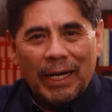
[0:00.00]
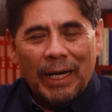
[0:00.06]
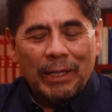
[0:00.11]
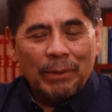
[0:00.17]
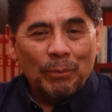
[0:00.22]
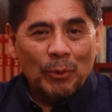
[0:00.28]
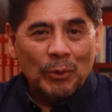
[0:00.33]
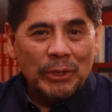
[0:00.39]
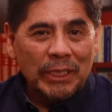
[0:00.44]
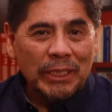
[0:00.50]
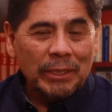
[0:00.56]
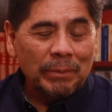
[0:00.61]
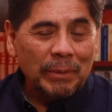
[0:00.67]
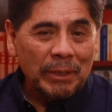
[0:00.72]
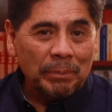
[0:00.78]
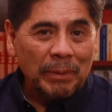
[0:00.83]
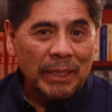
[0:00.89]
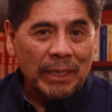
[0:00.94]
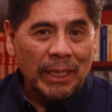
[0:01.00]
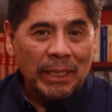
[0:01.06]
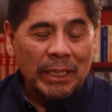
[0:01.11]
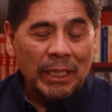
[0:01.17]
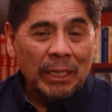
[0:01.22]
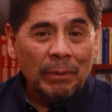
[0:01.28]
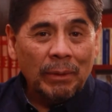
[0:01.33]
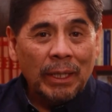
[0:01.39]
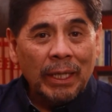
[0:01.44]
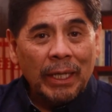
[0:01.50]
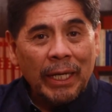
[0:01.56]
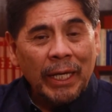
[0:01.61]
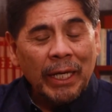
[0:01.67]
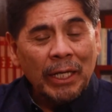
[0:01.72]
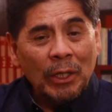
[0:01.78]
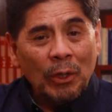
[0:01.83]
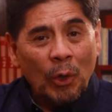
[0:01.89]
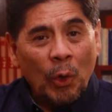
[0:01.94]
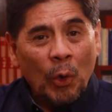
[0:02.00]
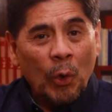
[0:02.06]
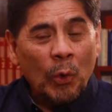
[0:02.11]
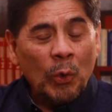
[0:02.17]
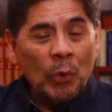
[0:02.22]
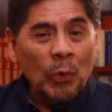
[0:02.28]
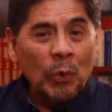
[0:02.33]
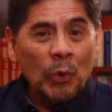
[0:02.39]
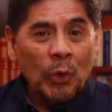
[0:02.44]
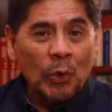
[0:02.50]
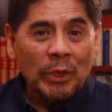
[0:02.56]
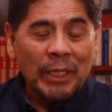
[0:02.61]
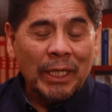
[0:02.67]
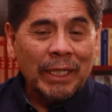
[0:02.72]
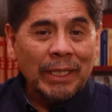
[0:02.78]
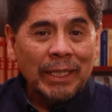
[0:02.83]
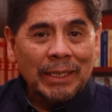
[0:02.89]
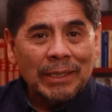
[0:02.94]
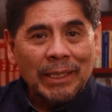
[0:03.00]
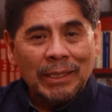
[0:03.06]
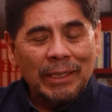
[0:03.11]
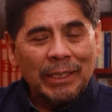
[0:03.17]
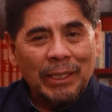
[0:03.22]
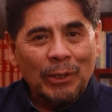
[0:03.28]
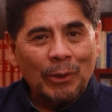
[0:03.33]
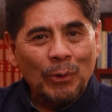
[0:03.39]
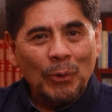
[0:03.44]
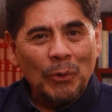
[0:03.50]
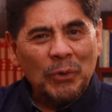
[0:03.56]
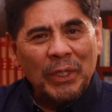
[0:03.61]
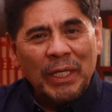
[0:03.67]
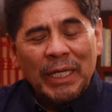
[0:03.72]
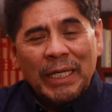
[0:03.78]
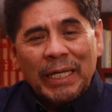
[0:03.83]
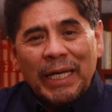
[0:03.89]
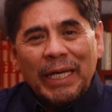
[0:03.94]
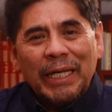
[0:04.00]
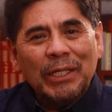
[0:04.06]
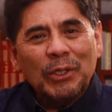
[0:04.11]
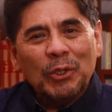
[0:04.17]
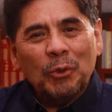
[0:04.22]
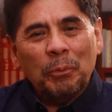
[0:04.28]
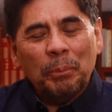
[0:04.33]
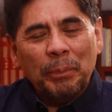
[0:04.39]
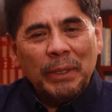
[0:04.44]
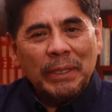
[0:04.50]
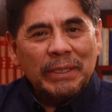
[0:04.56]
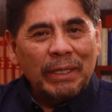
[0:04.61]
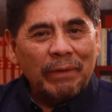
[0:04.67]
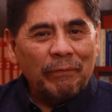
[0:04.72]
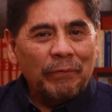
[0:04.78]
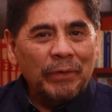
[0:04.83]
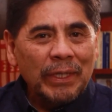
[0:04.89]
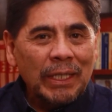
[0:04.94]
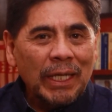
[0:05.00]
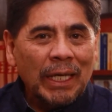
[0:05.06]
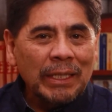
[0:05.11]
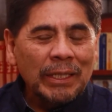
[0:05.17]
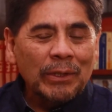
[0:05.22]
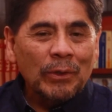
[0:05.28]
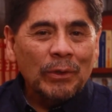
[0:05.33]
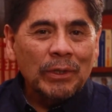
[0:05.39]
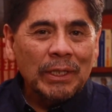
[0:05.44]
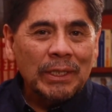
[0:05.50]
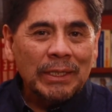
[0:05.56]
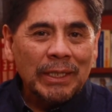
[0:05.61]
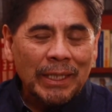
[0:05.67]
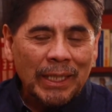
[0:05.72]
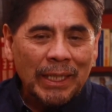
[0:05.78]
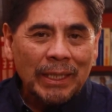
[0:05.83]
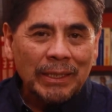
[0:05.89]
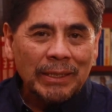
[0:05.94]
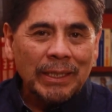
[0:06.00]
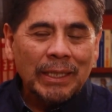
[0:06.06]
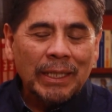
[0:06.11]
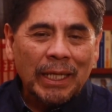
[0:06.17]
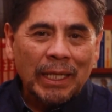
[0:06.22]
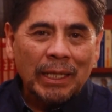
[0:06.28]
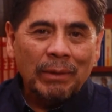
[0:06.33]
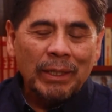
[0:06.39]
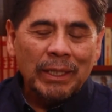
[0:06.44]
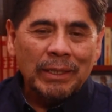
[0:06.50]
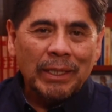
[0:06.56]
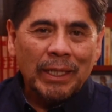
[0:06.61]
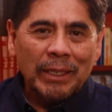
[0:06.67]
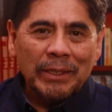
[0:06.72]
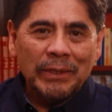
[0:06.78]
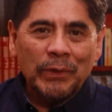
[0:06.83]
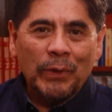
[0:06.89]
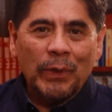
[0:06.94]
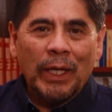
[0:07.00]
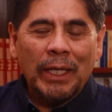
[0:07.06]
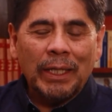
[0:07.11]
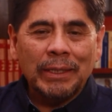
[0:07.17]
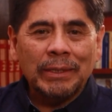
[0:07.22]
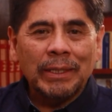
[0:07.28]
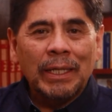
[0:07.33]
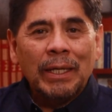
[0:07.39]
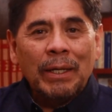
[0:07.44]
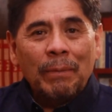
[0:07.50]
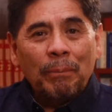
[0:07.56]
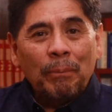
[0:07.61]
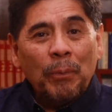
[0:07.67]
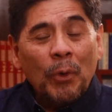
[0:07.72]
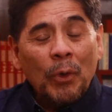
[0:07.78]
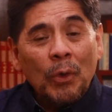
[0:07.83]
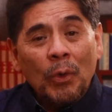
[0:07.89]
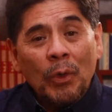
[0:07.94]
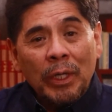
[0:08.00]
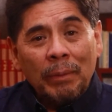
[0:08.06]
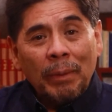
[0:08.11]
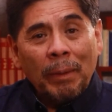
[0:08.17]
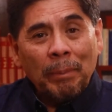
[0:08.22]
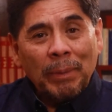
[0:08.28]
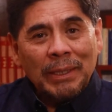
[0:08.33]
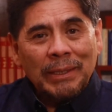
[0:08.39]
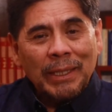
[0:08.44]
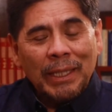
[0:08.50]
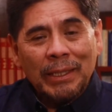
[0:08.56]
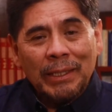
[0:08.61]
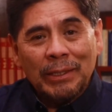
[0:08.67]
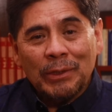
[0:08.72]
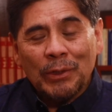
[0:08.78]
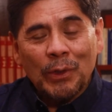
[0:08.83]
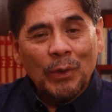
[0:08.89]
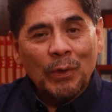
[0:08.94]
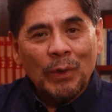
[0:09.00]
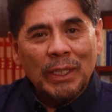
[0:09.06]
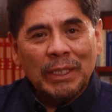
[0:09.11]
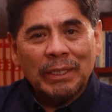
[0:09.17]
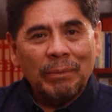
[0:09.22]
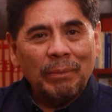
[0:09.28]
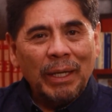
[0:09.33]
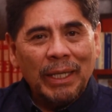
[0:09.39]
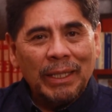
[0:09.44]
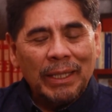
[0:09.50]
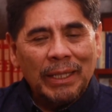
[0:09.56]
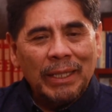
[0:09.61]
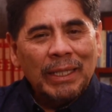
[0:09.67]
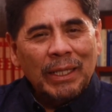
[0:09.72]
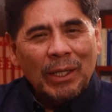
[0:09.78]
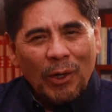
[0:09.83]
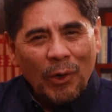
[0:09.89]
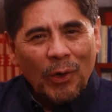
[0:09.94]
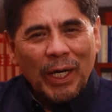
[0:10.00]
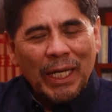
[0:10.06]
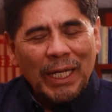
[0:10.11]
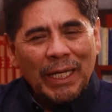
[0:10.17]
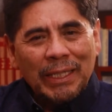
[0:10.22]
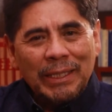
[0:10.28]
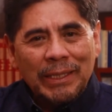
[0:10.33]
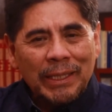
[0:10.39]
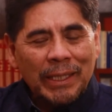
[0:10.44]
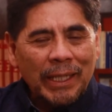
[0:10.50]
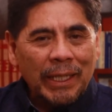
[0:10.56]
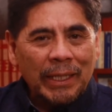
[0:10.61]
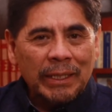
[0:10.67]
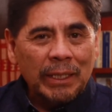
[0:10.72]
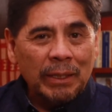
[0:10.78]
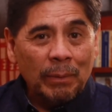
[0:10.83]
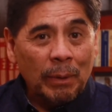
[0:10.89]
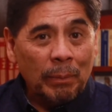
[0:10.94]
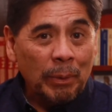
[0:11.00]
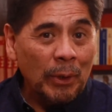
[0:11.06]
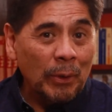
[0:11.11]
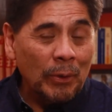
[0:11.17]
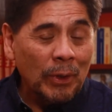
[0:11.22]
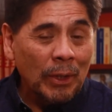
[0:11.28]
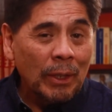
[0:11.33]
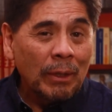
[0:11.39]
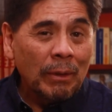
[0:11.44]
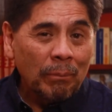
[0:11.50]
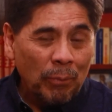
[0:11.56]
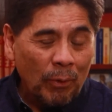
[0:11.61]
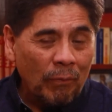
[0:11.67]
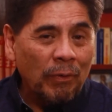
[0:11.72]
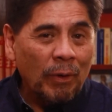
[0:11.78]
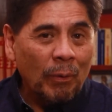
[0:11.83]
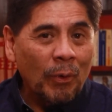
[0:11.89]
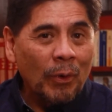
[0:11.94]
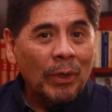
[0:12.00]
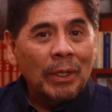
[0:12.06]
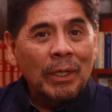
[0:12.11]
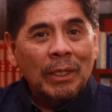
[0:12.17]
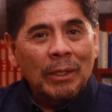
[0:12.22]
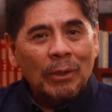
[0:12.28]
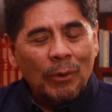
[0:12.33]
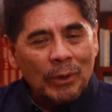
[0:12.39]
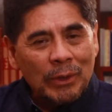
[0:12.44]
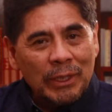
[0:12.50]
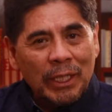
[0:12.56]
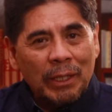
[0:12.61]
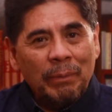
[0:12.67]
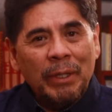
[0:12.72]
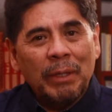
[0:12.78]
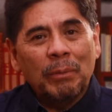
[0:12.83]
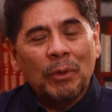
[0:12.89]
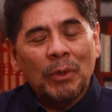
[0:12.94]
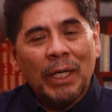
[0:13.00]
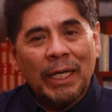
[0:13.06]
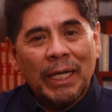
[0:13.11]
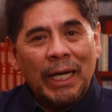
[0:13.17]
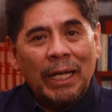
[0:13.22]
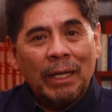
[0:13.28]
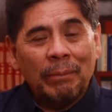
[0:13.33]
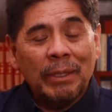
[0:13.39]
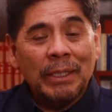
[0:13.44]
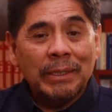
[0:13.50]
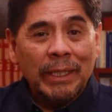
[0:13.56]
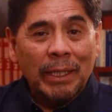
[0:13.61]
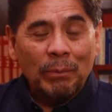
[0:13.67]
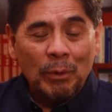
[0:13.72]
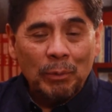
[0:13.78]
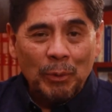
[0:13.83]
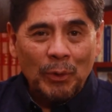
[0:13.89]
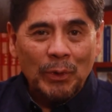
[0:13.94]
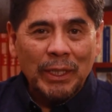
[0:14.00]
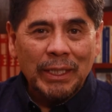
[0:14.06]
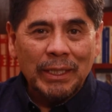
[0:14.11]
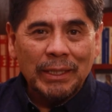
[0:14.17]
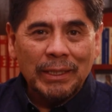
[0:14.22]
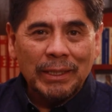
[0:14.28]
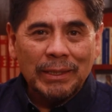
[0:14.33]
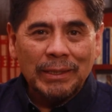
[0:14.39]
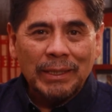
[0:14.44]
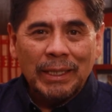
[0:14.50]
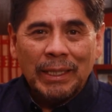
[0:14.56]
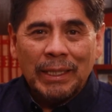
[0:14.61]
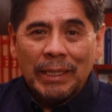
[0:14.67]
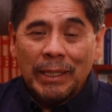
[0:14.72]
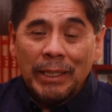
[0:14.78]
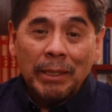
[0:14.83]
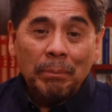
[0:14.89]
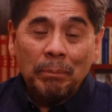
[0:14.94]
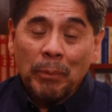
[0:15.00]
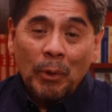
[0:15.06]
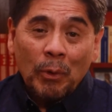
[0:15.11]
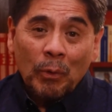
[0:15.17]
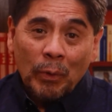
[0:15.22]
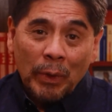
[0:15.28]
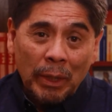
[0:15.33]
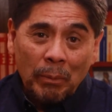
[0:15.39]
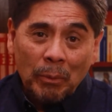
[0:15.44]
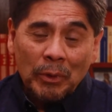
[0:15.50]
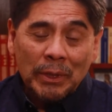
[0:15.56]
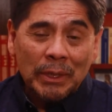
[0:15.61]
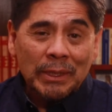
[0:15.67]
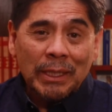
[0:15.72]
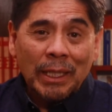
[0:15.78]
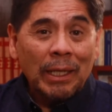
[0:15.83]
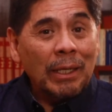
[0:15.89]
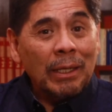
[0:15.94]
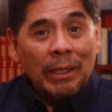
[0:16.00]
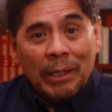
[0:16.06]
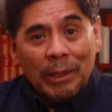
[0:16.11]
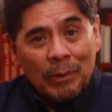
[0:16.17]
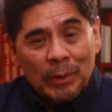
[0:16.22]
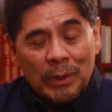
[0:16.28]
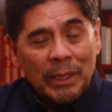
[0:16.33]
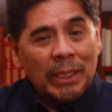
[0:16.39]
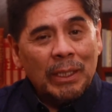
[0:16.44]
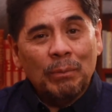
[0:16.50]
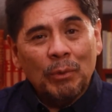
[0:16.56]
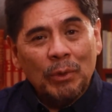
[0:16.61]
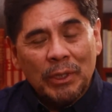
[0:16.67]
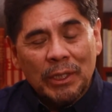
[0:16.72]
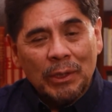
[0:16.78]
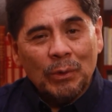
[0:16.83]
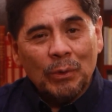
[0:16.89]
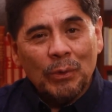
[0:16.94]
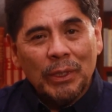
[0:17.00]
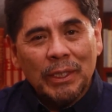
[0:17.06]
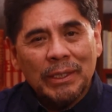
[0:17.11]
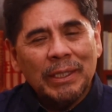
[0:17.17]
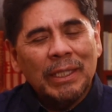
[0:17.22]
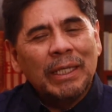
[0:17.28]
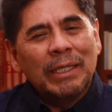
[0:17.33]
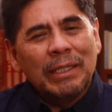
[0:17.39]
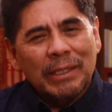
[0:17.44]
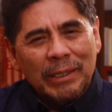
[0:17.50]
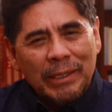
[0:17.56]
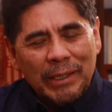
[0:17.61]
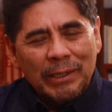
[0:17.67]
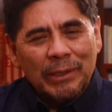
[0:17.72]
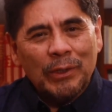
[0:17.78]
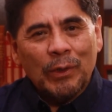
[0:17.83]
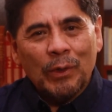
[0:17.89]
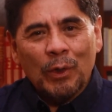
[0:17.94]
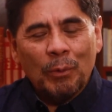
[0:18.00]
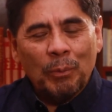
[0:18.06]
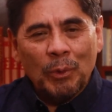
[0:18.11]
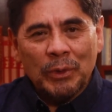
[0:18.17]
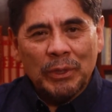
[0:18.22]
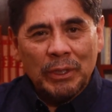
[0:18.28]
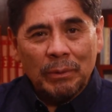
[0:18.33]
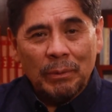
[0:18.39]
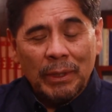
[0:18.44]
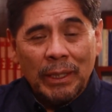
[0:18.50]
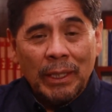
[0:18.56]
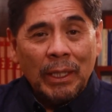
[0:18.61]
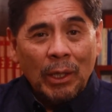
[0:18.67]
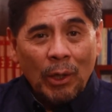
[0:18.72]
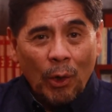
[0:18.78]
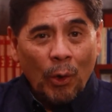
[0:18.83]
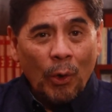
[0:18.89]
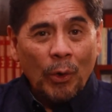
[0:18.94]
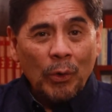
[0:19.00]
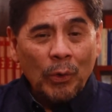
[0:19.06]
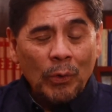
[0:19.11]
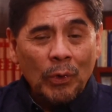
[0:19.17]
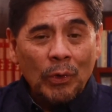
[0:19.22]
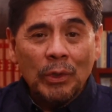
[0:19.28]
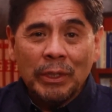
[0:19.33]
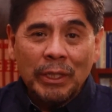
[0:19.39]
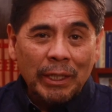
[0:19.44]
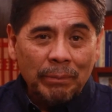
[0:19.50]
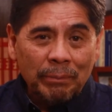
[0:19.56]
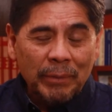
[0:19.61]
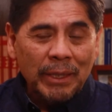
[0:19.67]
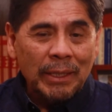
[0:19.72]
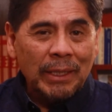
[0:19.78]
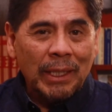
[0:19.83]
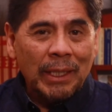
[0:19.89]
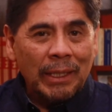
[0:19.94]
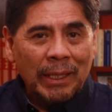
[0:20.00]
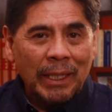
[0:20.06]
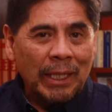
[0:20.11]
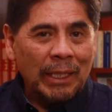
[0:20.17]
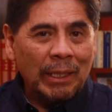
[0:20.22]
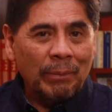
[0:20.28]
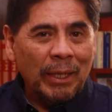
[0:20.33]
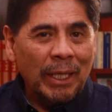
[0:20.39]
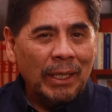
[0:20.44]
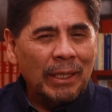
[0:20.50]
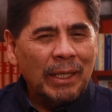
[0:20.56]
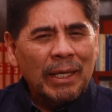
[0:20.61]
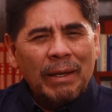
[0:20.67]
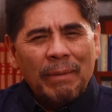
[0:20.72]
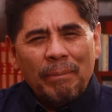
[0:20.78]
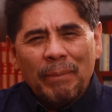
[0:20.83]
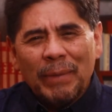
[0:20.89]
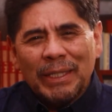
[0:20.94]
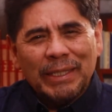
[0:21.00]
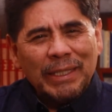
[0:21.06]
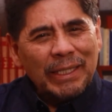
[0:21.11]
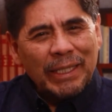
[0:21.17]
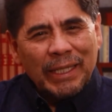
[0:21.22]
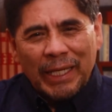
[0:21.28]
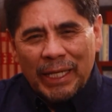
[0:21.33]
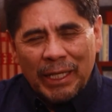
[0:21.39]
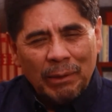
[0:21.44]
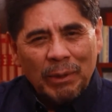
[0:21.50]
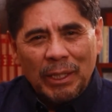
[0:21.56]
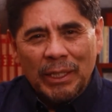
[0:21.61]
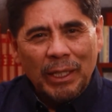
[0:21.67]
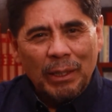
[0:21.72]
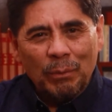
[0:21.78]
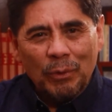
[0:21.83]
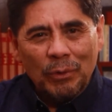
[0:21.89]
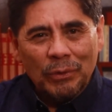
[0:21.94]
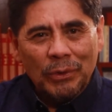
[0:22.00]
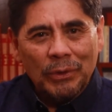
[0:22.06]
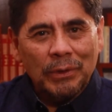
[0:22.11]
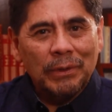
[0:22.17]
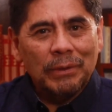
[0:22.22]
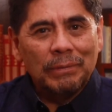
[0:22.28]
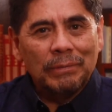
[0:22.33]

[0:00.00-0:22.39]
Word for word: Hay muchísima expectativa en Oruro, Tarija, Santa Cruz, en Tupí, en fin, allí donde se realizan carnavales tradicionales, por lo que va a pasar dentro de una semana. Ojalá y se reactive, pero por favor, conservemos la calma, seamos prudentes y procuremos estar lejos de las multitudes dentro de lo posible. Oruro te invita al carnaval más increíble del mundo.